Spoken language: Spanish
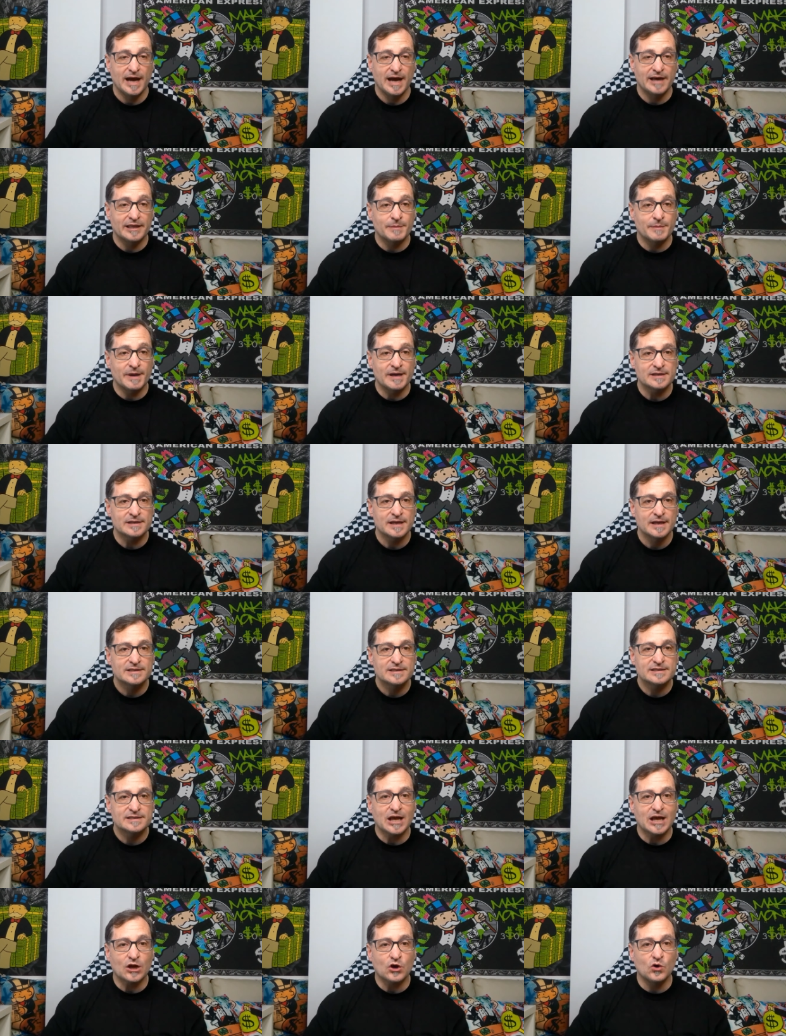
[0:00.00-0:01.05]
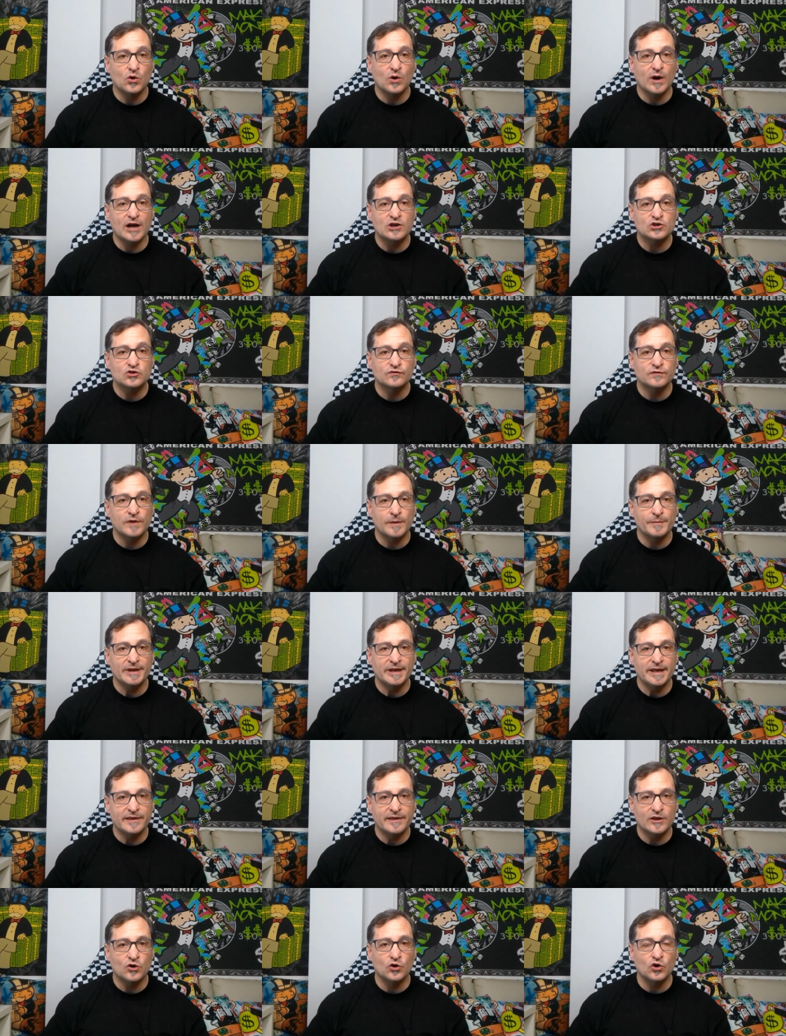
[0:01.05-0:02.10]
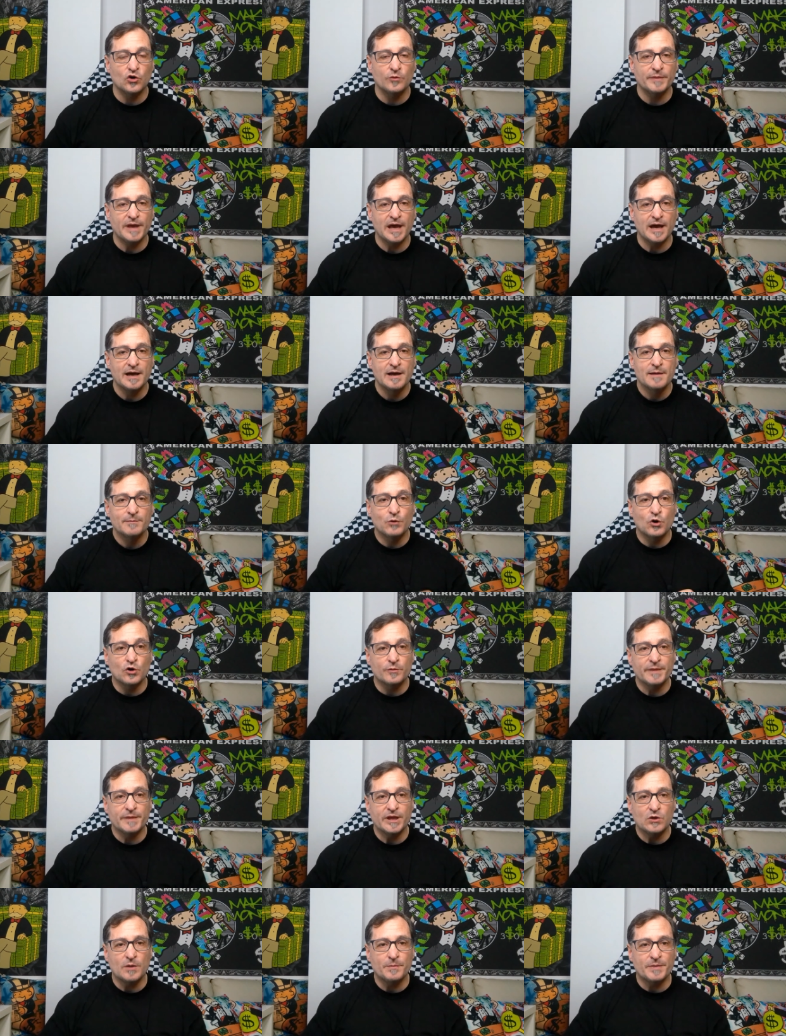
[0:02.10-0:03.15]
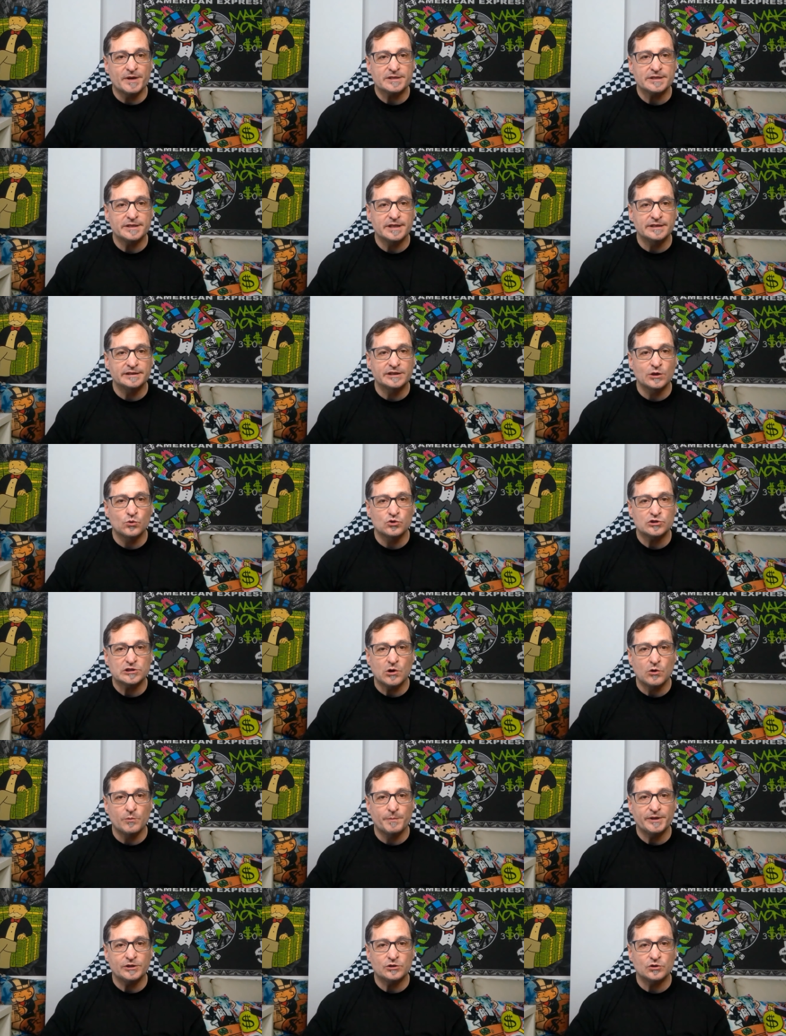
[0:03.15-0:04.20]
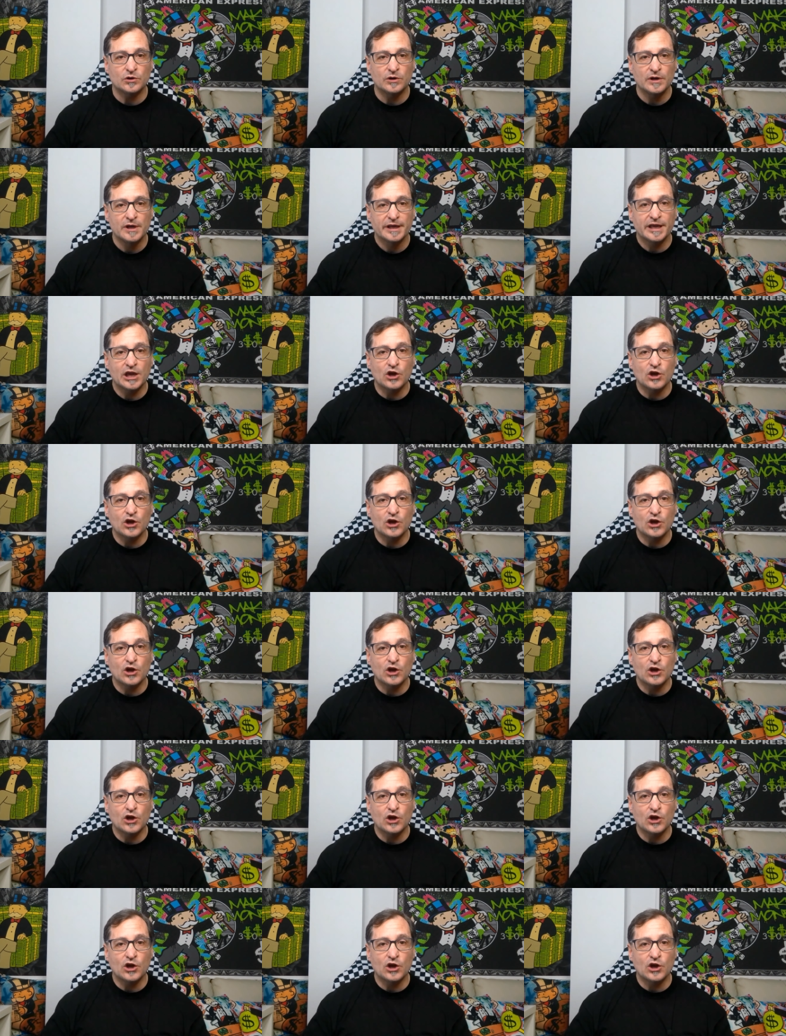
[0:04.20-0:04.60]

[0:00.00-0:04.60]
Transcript: Además, sacó a su familia de Colombia por miedo al presidente Gustavo Petro,